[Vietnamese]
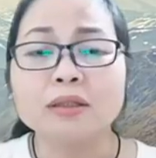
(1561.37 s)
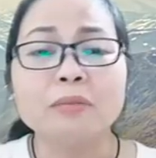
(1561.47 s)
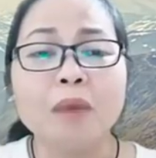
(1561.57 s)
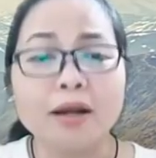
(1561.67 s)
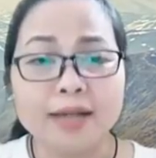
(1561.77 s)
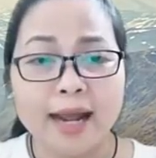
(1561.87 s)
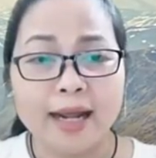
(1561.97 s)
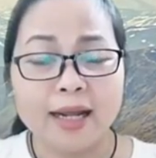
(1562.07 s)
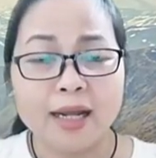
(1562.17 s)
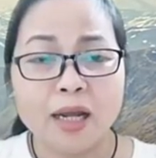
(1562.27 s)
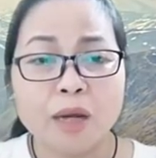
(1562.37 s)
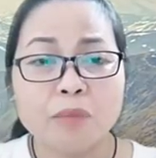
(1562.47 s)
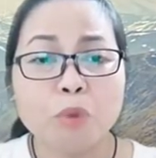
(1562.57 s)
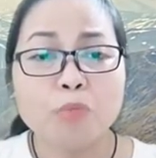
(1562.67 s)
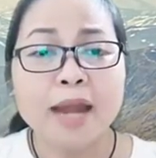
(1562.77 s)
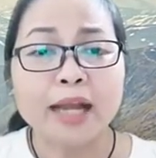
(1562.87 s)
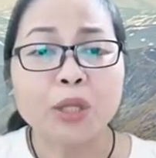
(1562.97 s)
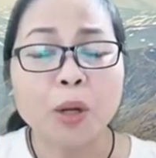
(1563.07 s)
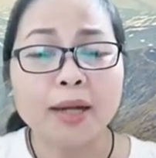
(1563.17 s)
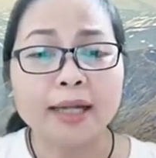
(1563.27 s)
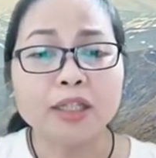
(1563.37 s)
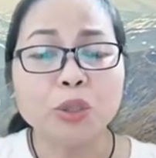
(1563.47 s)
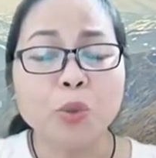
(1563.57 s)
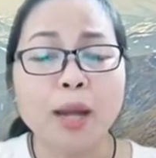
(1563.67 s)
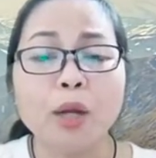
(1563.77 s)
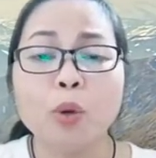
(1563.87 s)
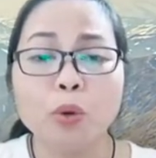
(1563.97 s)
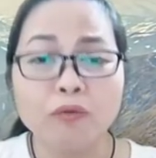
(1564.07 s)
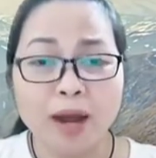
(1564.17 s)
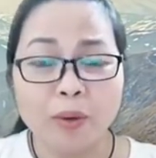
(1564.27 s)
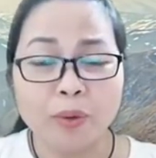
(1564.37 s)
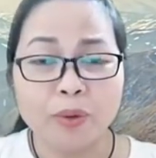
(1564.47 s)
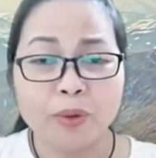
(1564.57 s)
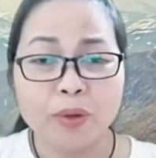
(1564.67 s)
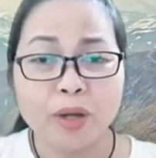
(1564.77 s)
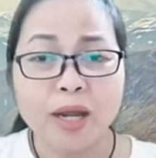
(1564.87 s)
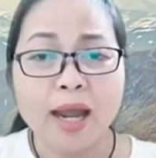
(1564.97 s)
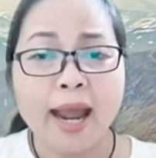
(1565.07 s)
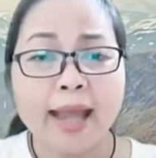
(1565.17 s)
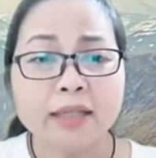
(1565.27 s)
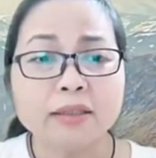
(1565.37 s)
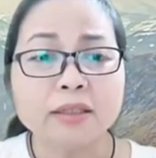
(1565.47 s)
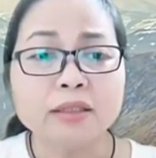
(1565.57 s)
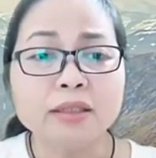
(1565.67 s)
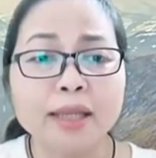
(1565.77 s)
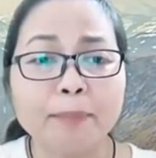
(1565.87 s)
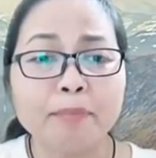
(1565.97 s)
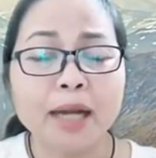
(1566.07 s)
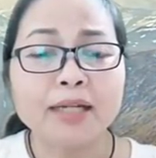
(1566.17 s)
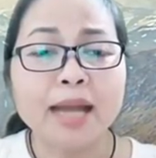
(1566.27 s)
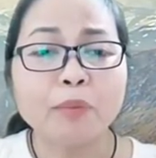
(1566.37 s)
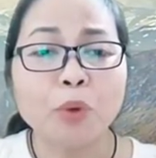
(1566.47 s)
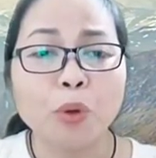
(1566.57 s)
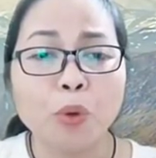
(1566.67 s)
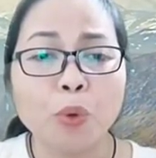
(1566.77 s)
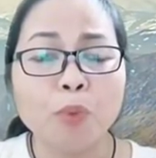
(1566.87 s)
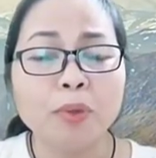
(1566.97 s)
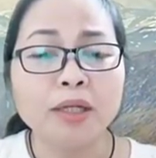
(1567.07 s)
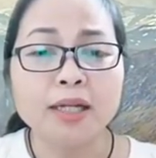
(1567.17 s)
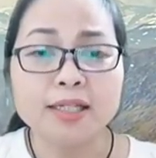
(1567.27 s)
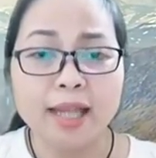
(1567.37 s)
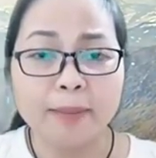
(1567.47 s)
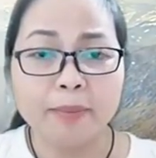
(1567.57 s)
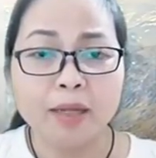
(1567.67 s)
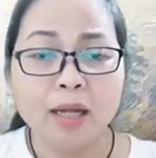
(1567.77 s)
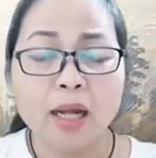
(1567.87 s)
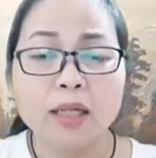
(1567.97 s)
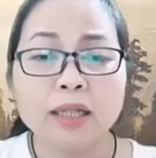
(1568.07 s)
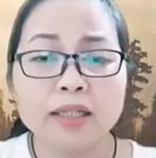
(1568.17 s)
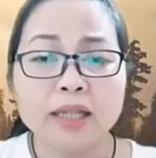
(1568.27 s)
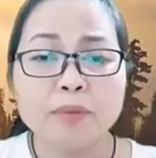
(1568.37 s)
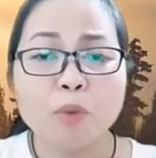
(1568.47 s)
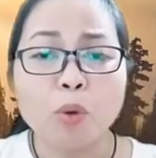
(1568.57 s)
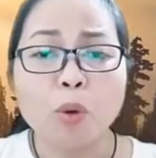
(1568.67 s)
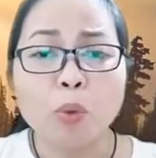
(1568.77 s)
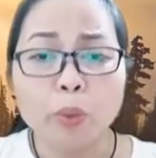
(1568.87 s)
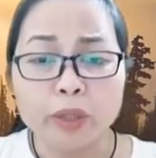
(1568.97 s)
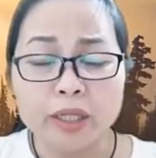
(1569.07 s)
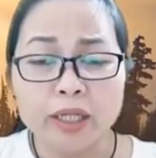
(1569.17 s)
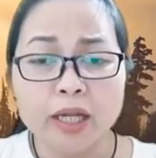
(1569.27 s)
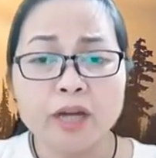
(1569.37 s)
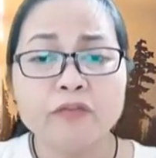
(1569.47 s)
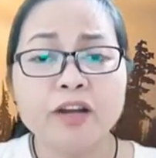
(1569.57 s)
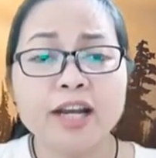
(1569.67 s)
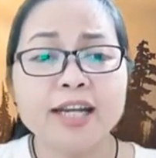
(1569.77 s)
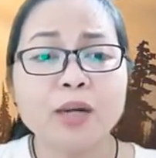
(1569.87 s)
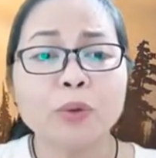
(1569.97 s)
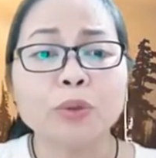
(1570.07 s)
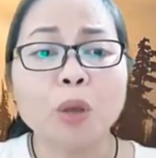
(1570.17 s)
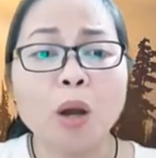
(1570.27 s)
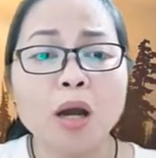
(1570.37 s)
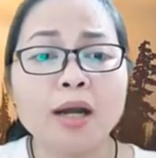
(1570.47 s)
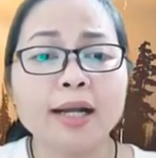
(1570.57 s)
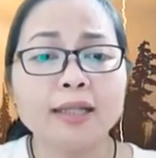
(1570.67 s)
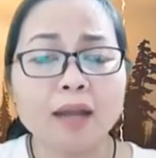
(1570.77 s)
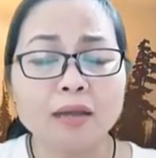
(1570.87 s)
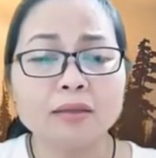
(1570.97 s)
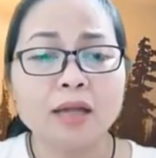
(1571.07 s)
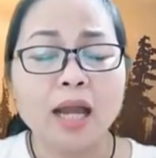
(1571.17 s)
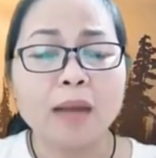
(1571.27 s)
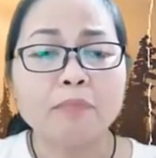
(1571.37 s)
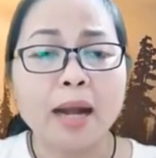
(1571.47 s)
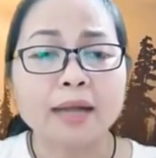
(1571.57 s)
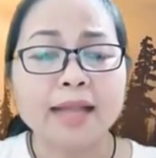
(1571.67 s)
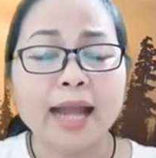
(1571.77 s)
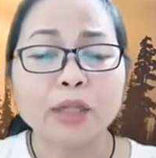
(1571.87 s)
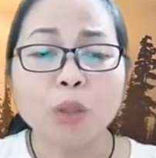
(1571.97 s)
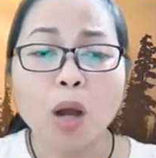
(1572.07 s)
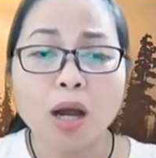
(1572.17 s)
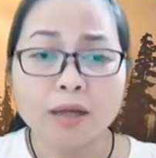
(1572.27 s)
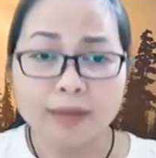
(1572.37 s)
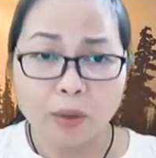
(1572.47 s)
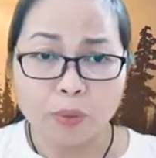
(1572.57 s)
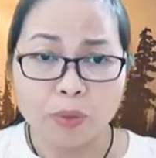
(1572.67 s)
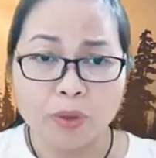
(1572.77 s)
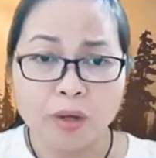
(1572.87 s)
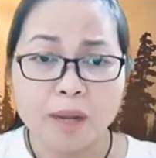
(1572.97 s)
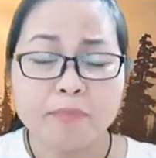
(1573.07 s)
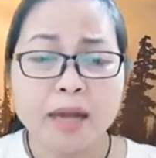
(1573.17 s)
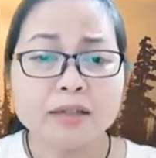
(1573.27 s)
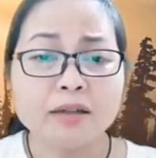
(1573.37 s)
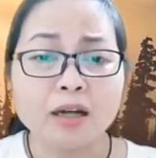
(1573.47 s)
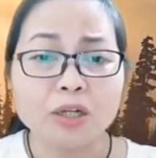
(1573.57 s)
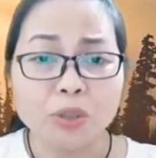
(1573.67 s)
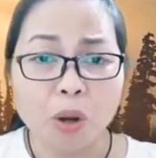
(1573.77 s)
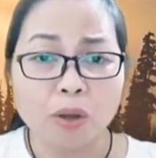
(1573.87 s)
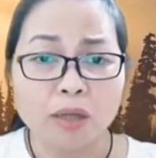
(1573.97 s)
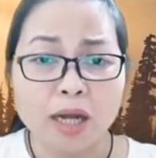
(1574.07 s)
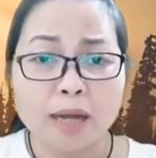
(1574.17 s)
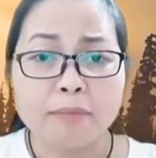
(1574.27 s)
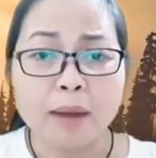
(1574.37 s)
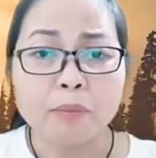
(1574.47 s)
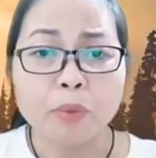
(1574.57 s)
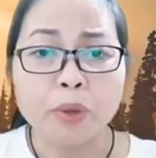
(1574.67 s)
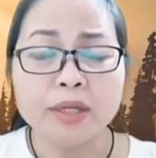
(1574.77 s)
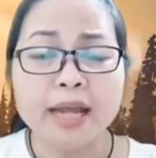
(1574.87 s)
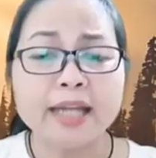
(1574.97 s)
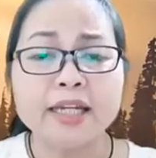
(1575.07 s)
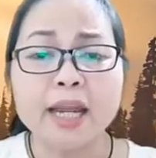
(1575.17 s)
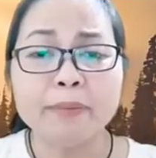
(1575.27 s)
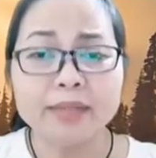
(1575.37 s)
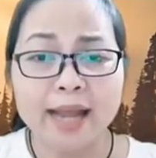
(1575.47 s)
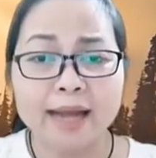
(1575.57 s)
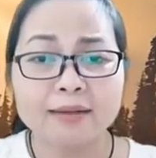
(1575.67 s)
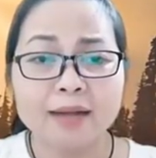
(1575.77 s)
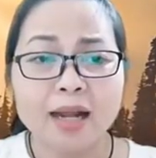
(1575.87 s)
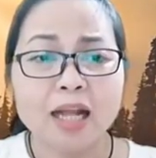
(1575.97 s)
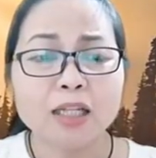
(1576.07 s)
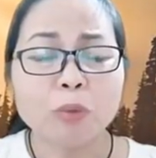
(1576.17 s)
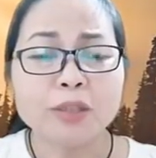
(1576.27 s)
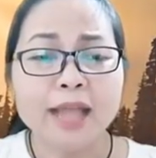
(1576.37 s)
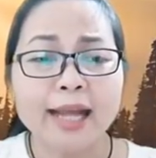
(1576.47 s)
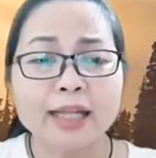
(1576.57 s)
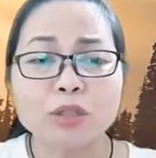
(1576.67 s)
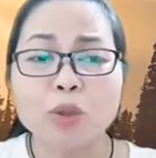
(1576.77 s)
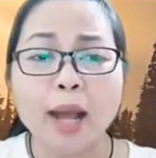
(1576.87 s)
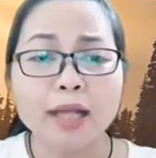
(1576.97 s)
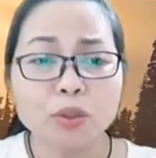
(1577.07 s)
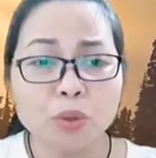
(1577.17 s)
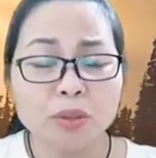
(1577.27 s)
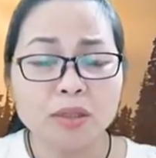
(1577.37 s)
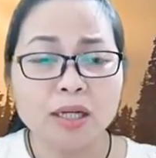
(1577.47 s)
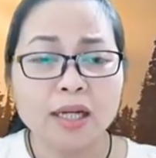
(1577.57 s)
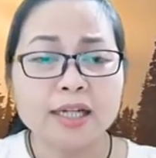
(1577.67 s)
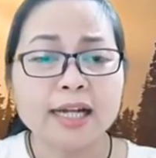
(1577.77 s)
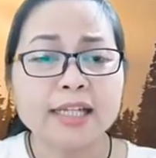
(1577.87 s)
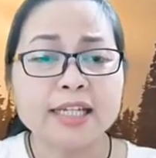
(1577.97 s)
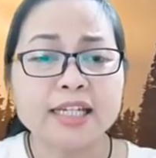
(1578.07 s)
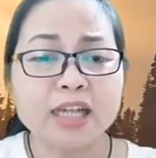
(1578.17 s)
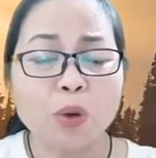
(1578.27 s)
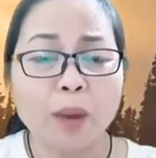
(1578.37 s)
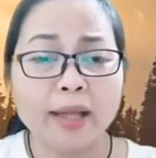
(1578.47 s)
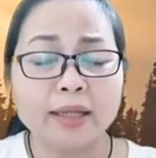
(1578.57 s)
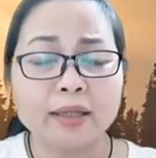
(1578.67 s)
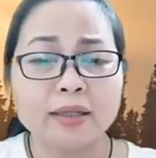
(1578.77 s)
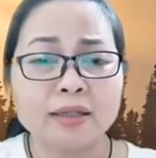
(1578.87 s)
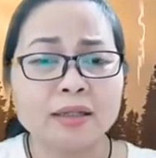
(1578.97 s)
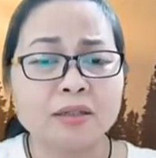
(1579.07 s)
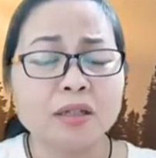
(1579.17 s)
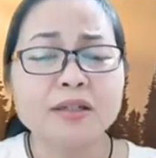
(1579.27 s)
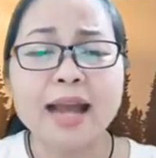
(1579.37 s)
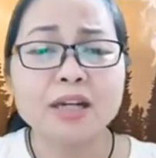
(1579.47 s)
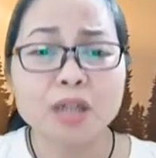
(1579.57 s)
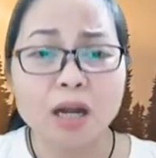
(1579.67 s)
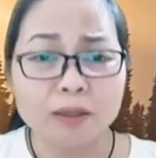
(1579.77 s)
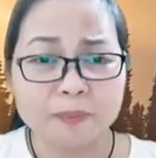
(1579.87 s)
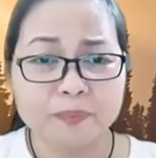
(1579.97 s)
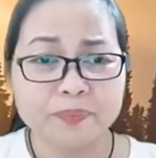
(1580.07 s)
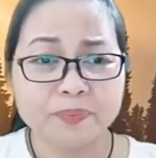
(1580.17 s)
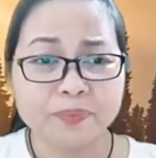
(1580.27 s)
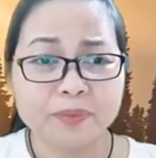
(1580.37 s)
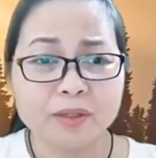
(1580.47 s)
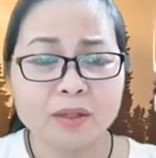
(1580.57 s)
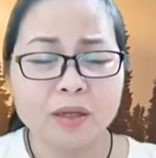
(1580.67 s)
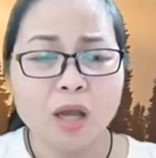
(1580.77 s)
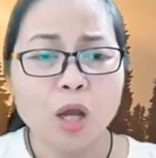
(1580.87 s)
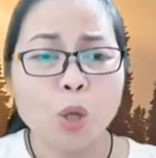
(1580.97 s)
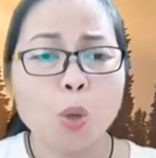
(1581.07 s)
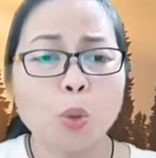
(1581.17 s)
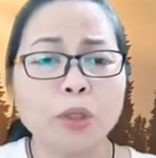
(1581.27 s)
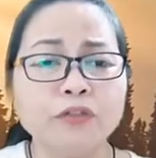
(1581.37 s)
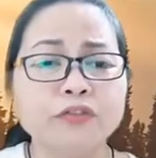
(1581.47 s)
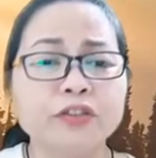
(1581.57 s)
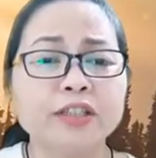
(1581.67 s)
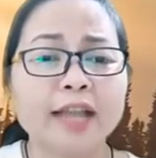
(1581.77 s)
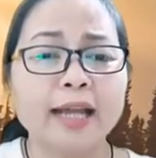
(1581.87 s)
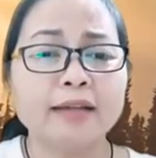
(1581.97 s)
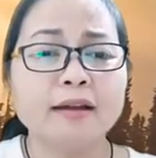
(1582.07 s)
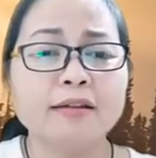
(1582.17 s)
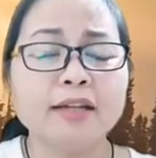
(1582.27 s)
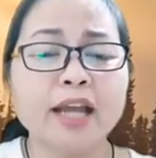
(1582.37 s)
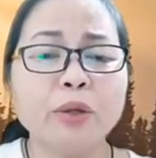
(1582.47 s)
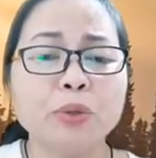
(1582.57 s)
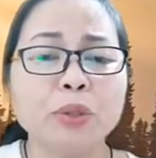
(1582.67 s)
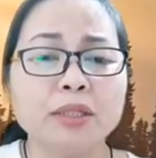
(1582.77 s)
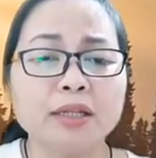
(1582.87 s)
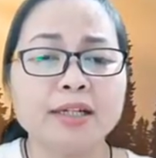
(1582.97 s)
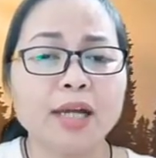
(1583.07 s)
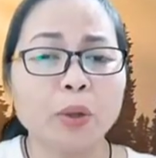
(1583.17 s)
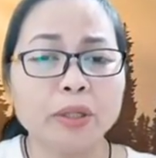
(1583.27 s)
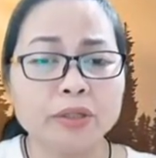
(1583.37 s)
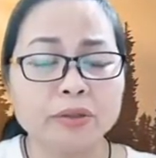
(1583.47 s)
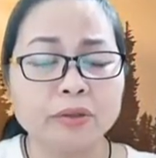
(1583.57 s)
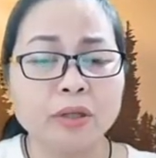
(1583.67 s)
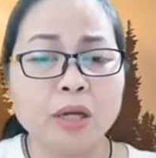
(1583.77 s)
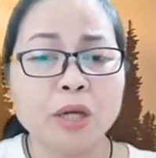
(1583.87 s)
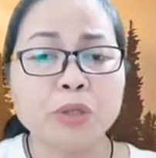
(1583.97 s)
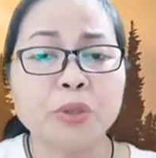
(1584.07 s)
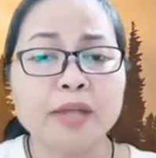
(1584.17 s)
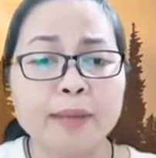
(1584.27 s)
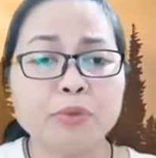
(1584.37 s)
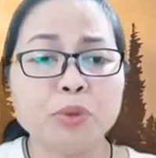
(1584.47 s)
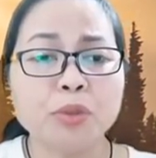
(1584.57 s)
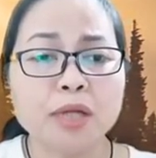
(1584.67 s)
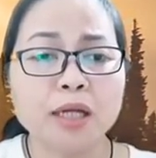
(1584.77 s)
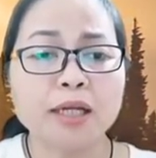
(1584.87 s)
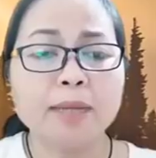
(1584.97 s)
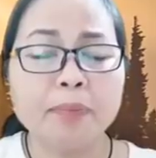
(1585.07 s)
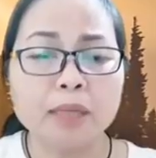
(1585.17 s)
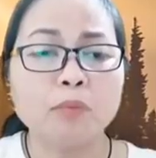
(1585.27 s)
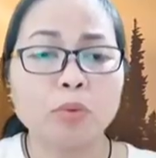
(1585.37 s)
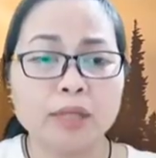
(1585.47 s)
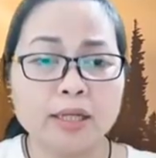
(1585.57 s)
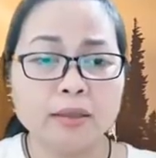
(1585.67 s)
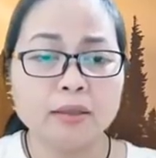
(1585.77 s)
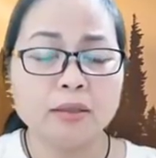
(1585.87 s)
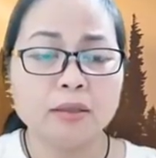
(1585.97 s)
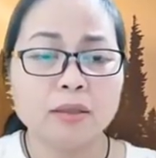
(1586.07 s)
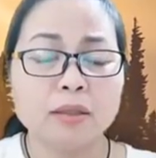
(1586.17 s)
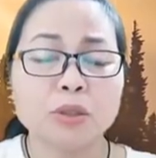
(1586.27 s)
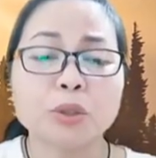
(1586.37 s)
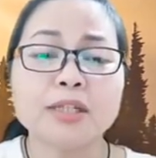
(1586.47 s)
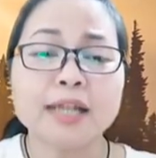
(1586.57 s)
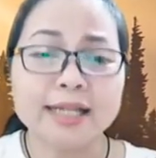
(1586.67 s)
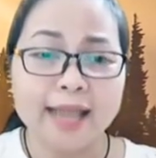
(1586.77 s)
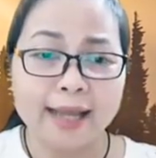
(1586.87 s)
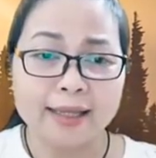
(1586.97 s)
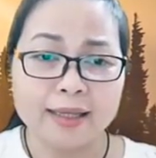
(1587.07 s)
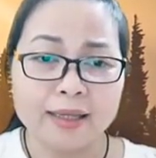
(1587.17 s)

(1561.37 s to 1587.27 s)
tự mở ra, một làn gió lạnh từ ngoài lùa vào. Hai người ngước cặp mắt đang buồn ngủ của mình lên xem, thì thấy một con quỷ với cái đầu to hơn cái thân, bàn tay to hơn đầu, mắt trợn tròn, mặt mũi đầy nếp nhăn, tóc dài xõa xuống, răng chìa ra ngoài, nhìn rất đáng sợ. Con quỷ vươn tay đến kéo Truyền Chân ra khỏi giường, rồi ném xuống đất cái bịch một tiếng, rồi răng dạy: